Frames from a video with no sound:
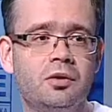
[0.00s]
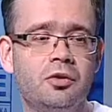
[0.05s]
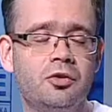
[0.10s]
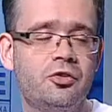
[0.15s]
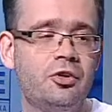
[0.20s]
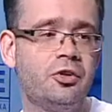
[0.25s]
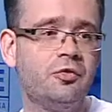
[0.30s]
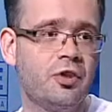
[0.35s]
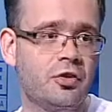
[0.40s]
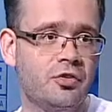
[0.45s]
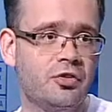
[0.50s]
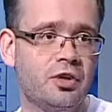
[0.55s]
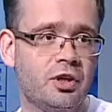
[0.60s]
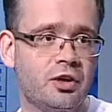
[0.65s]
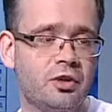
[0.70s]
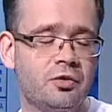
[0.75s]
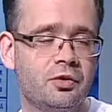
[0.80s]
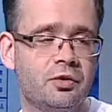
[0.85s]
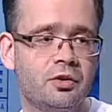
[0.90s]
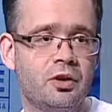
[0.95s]
y,
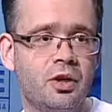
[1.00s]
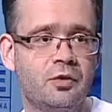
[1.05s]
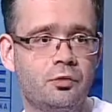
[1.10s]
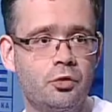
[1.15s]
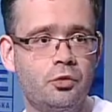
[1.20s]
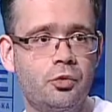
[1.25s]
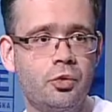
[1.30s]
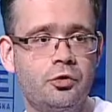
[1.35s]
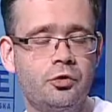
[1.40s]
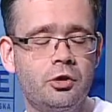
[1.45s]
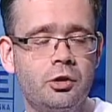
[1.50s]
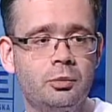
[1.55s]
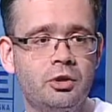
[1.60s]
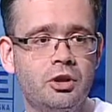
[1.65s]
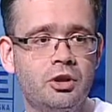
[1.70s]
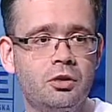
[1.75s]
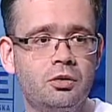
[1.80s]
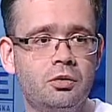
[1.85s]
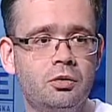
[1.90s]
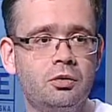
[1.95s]
Sylwestra na wrocławskim
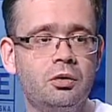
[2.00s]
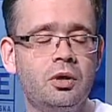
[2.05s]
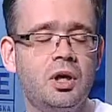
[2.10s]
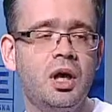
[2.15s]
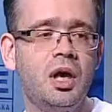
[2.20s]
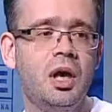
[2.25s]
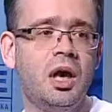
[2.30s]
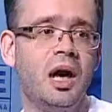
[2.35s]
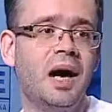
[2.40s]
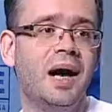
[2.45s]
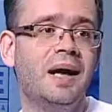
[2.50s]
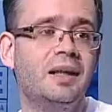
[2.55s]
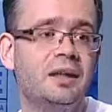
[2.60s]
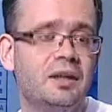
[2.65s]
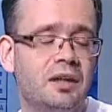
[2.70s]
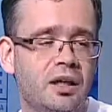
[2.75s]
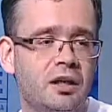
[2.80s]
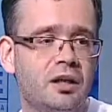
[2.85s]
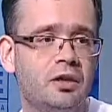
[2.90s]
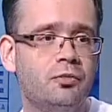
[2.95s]
rynku, a i
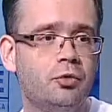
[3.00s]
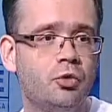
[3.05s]
tak